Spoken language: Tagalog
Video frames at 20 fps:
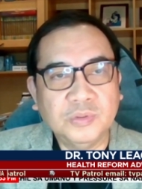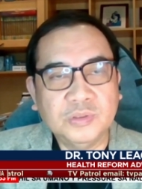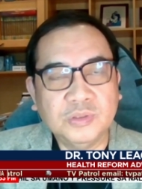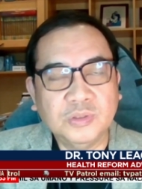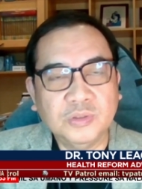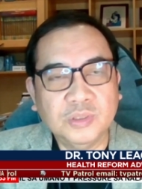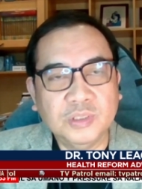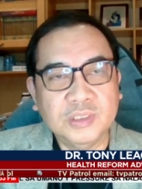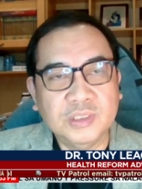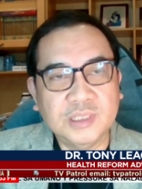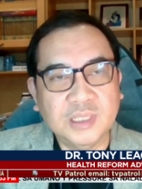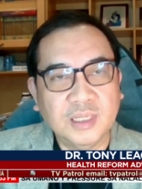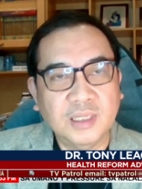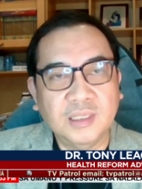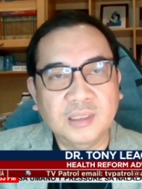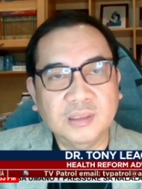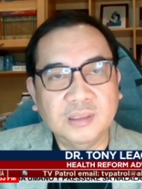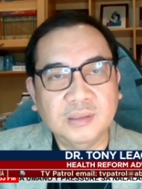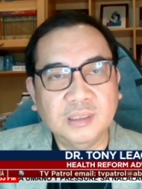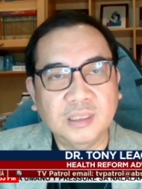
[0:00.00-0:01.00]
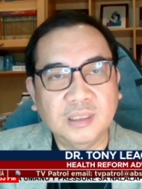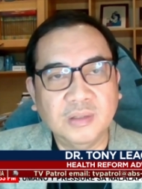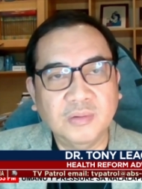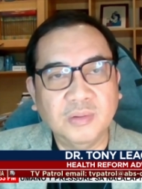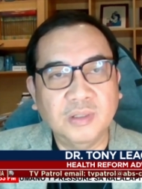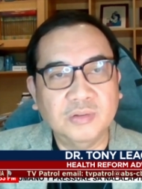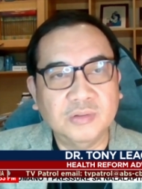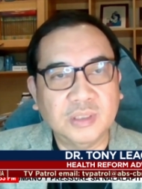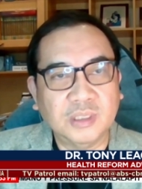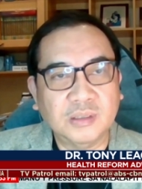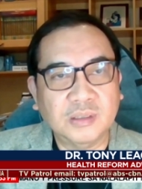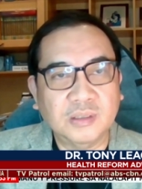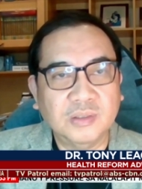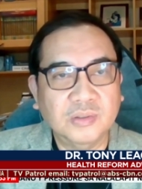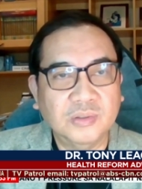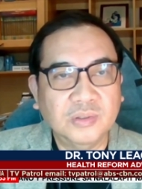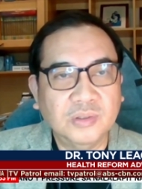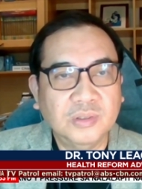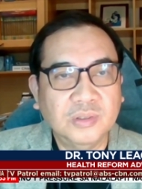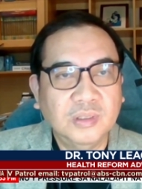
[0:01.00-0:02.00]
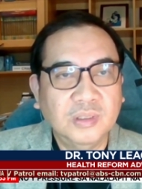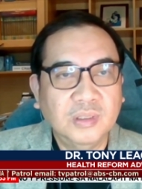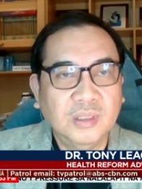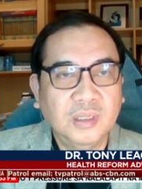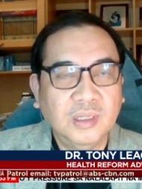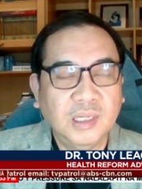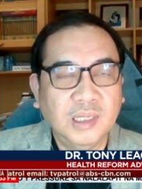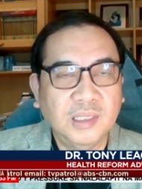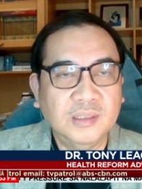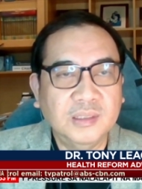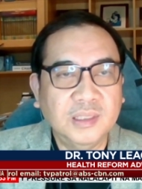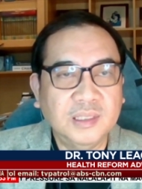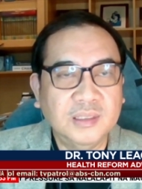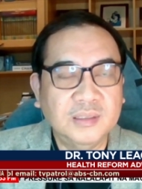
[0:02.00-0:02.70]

So, isa, dalawa o tatlo. Ang hmm.